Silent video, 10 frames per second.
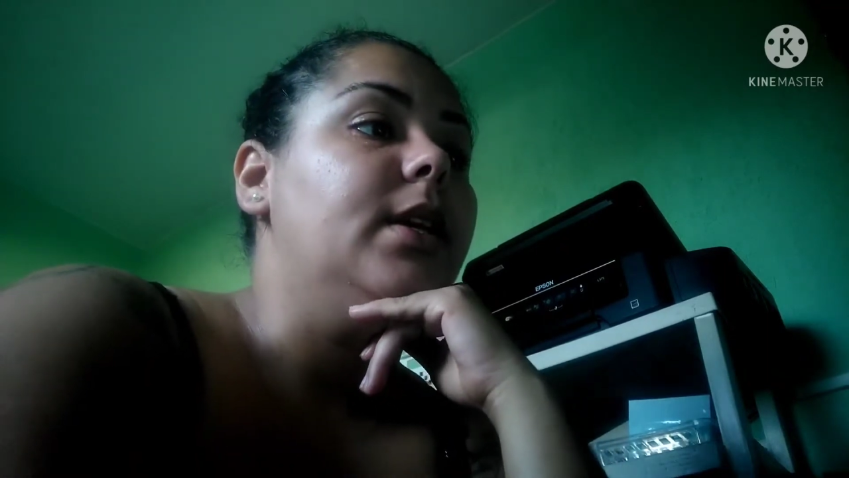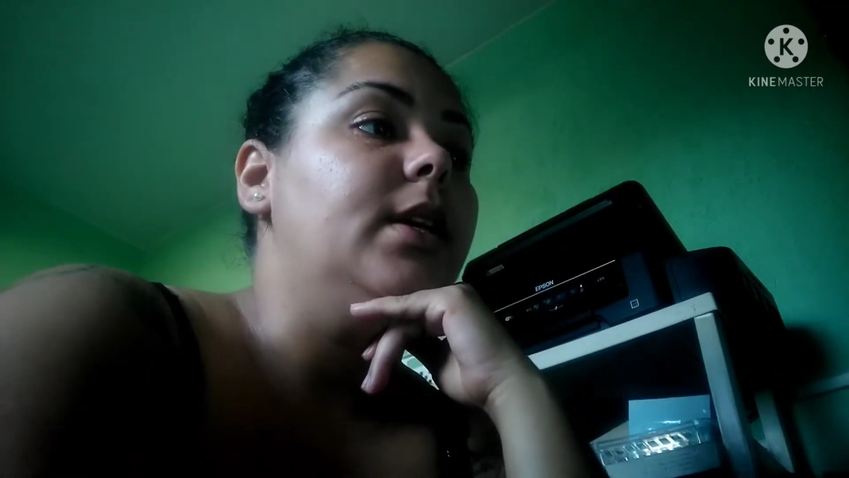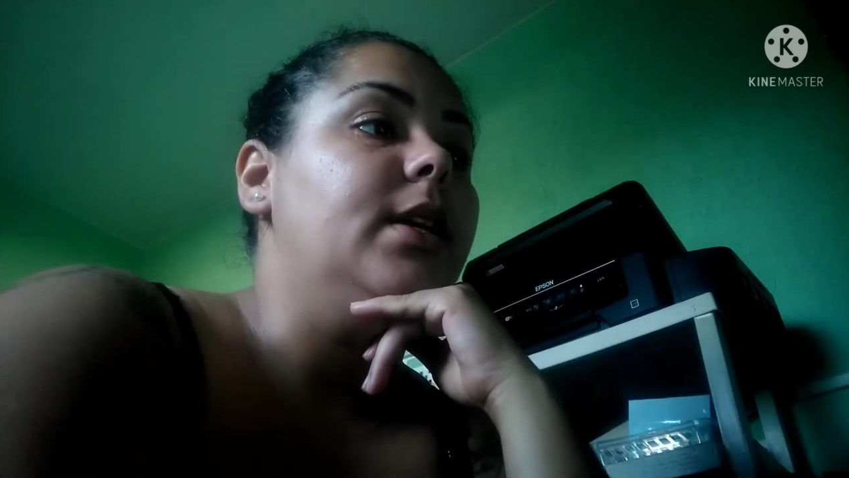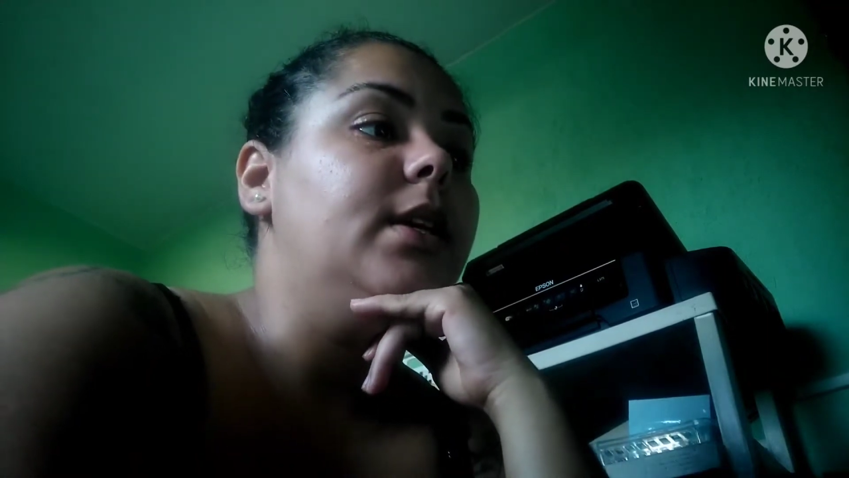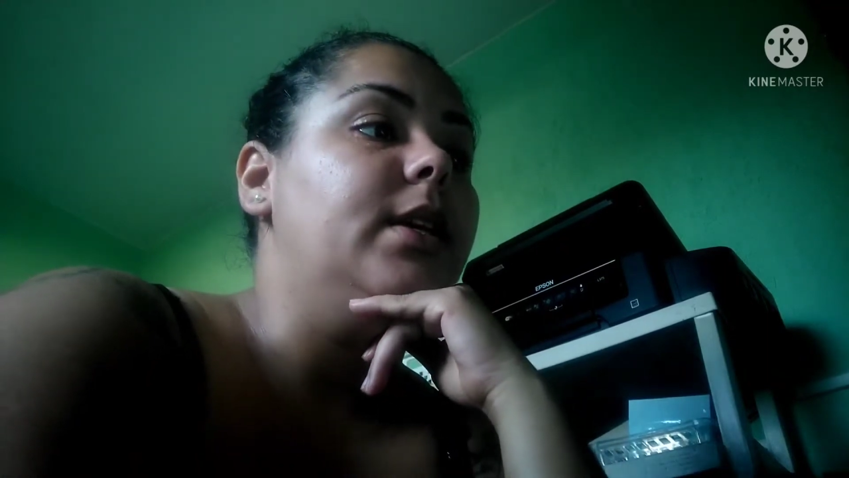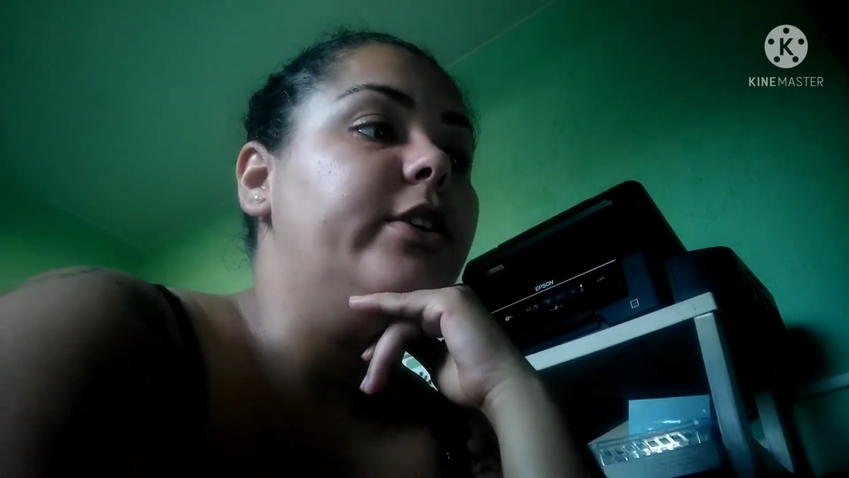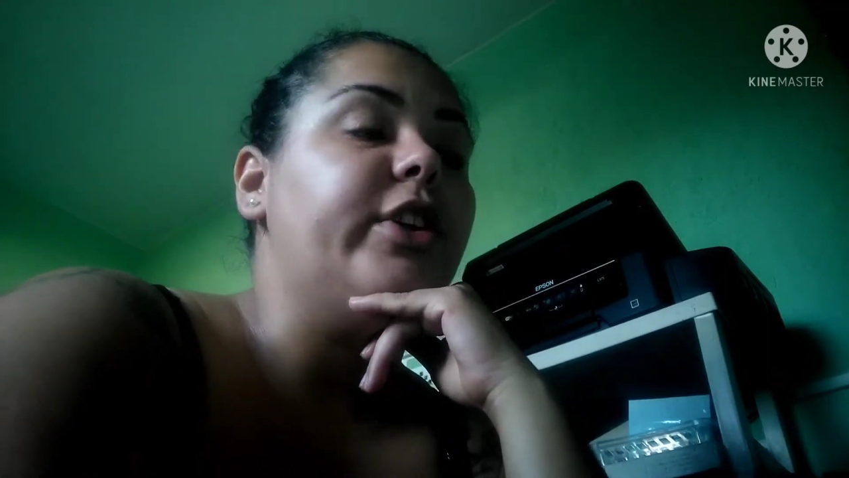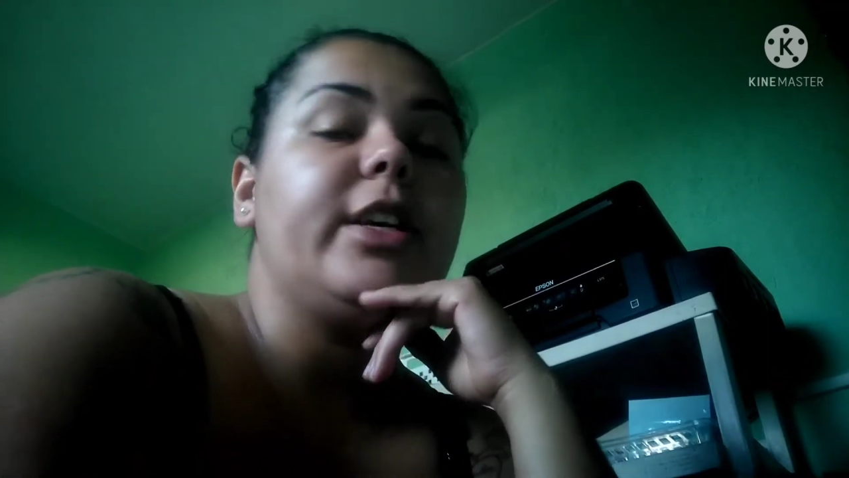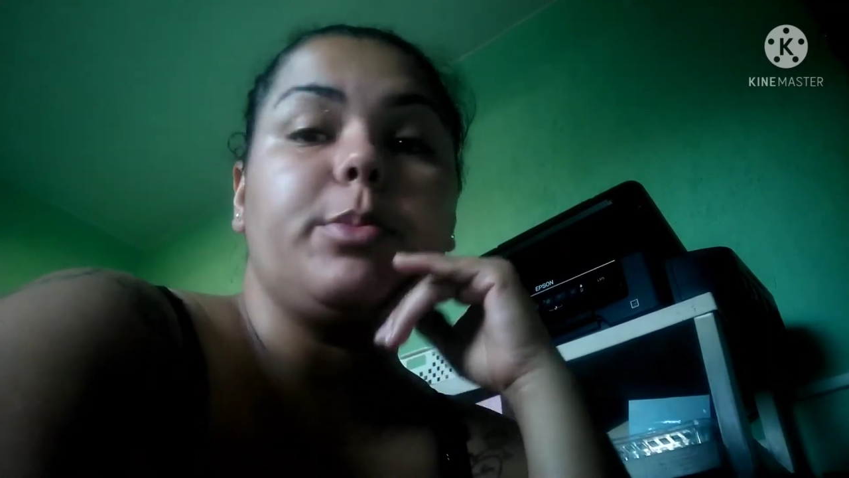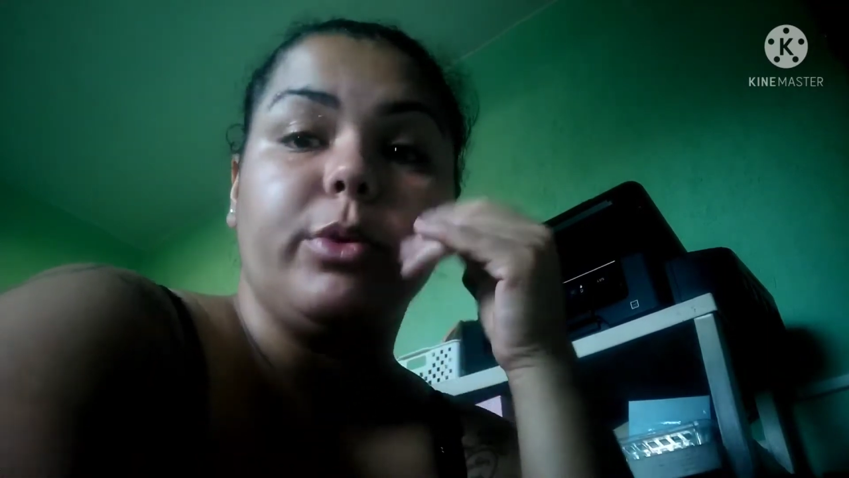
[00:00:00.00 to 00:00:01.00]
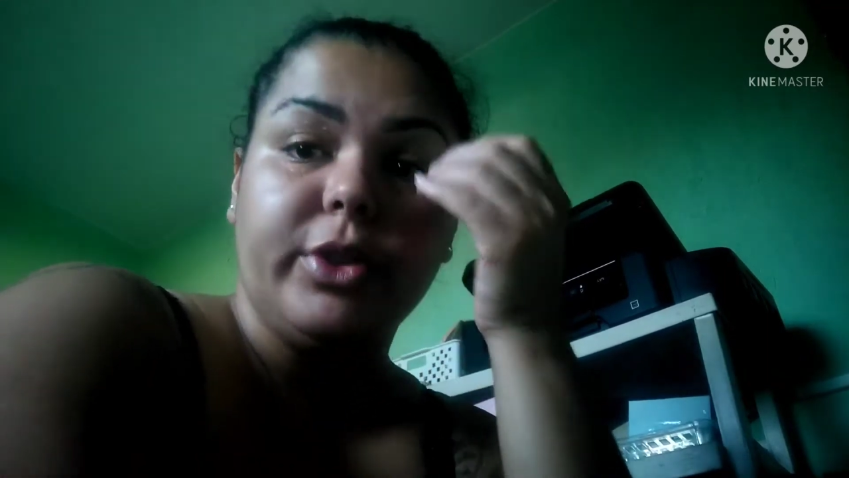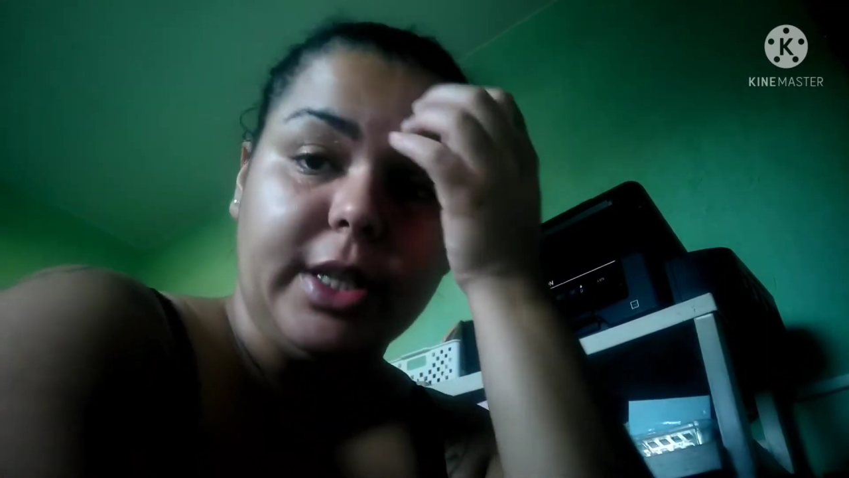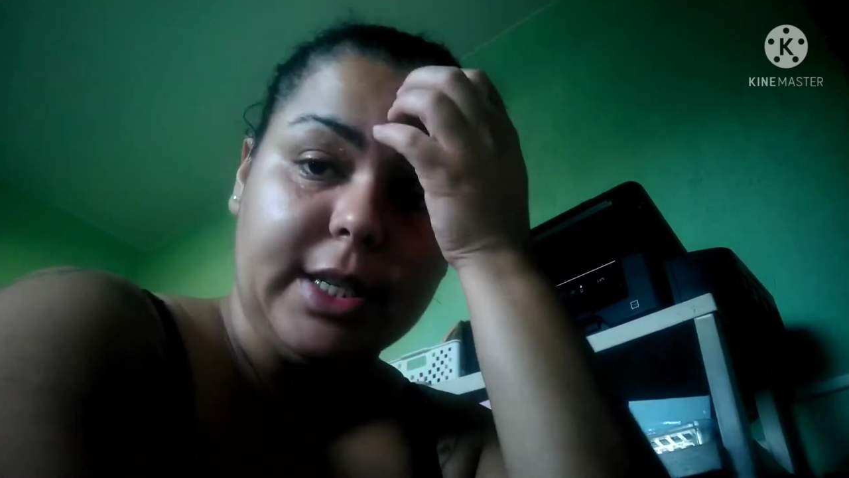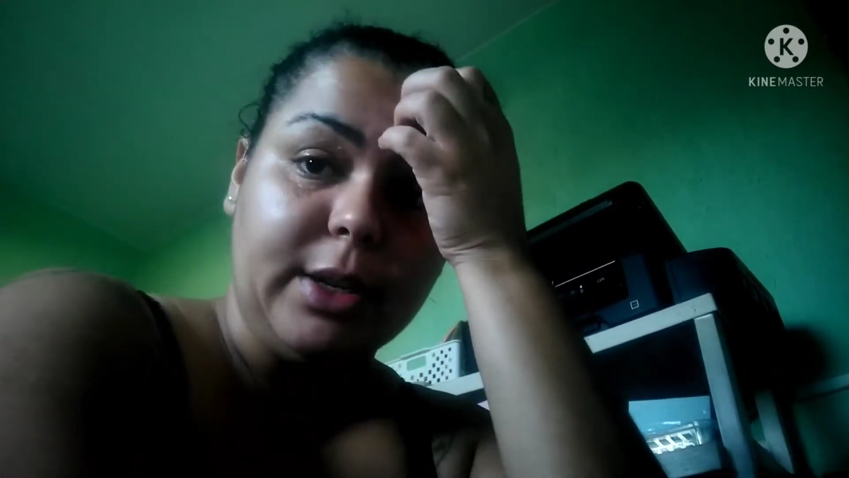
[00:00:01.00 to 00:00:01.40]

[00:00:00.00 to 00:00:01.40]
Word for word: E já respondi as